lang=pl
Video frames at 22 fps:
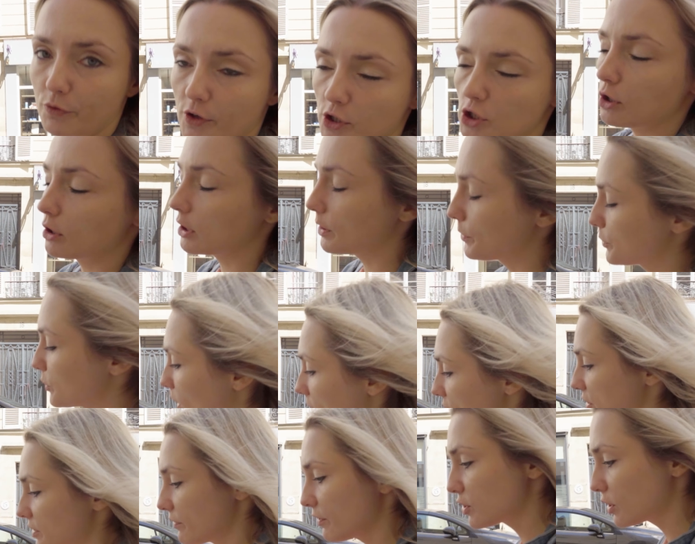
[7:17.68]
wieczorem.
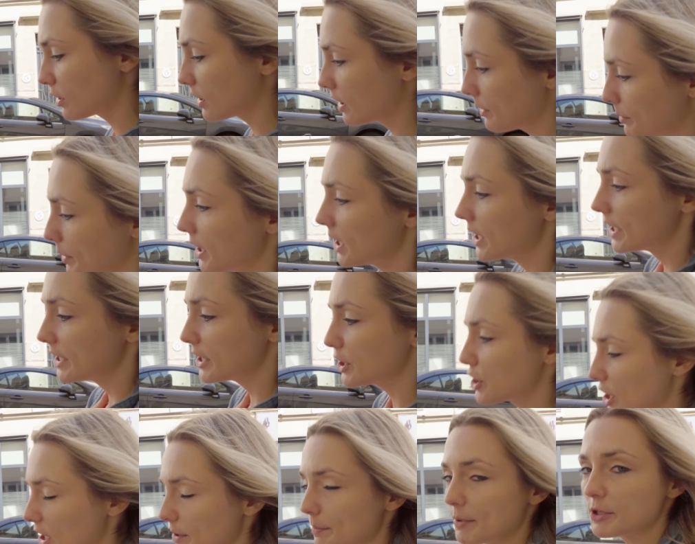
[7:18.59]
Słuchajcie, wieczorem, jeżeli